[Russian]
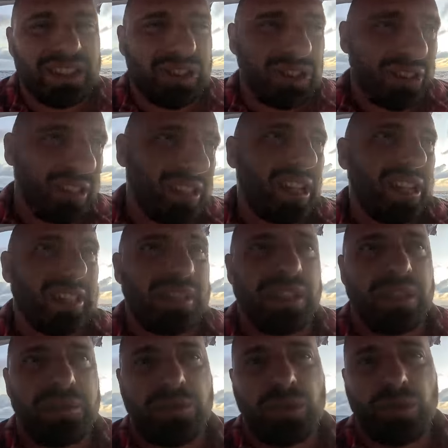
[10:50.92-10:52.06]

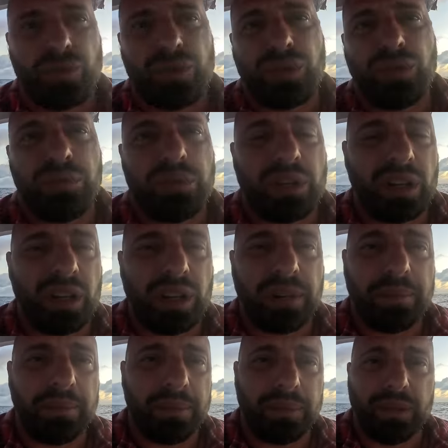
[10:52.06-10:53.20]
16 мы уже
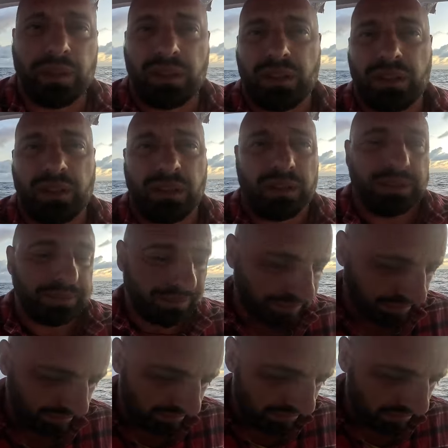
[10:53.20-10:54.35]
убираем э,
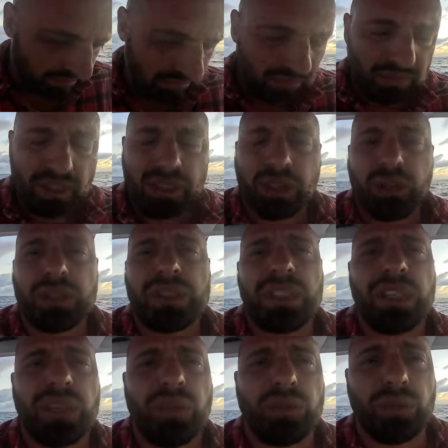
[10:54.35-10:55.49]
код
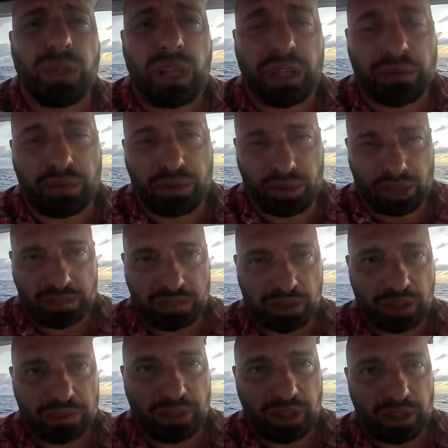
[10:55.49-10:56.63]
но я говорю сейчас про
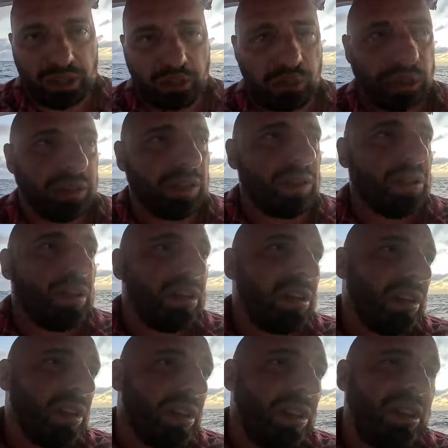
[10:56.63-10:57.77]
Apparent Wind.
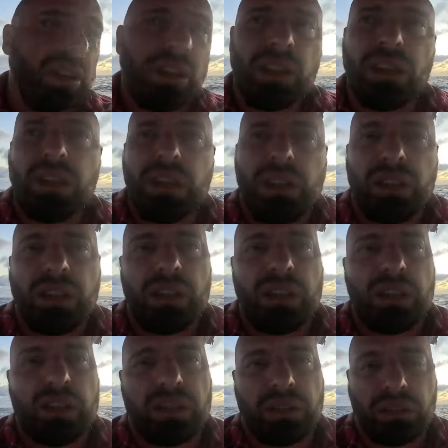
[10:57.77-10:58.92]

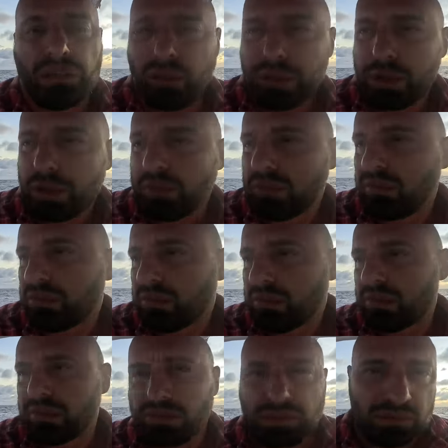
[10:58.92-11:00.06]
И, в общем,
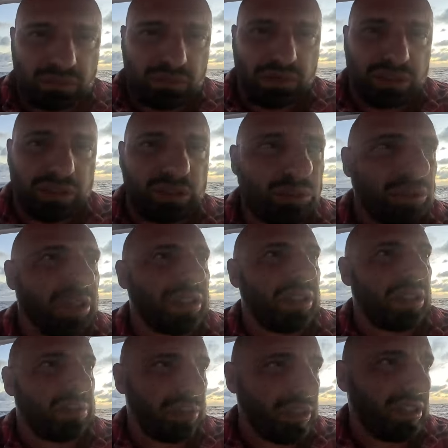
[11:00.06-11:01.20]
раздуло
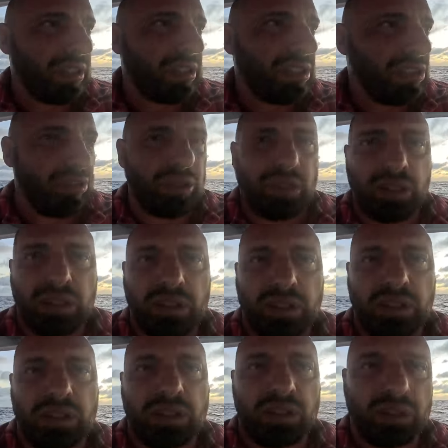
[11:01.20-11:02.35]
так
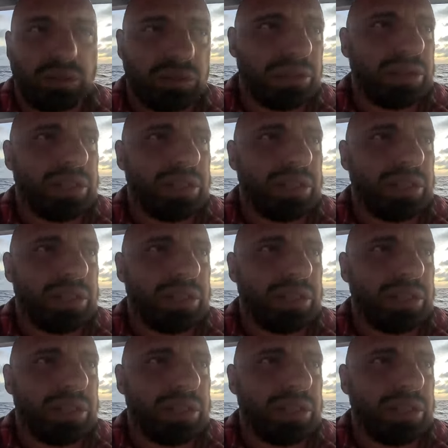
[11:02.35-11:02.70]
погранично. Код